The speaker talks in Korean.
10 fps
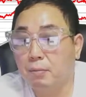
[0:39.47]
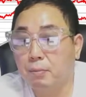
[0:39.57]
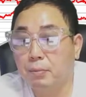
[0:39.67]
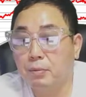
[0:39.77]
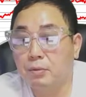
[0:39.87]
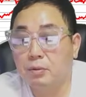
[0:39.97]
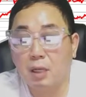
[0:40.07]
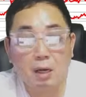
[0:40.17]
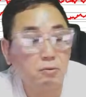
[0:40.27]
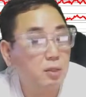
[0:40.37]
음,
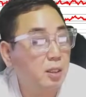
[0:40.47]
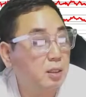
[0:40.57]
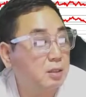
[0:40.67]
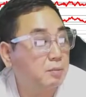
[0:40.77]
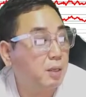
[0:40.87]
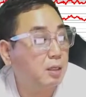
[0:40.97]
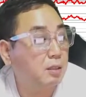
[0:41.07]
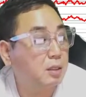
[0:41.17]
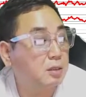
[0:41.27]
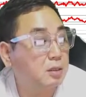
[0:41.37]
갖고 가야 될지
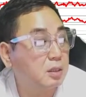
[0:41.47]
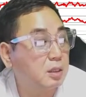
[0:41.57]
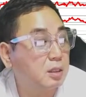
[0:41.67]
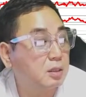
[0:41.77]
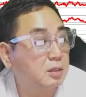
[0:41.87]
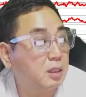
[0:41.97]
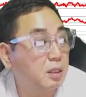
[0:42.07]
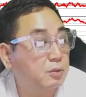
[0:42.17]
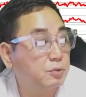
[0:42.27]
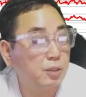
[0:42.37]
말아야 될지 예,
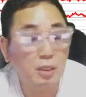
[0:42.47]
체크해줄게.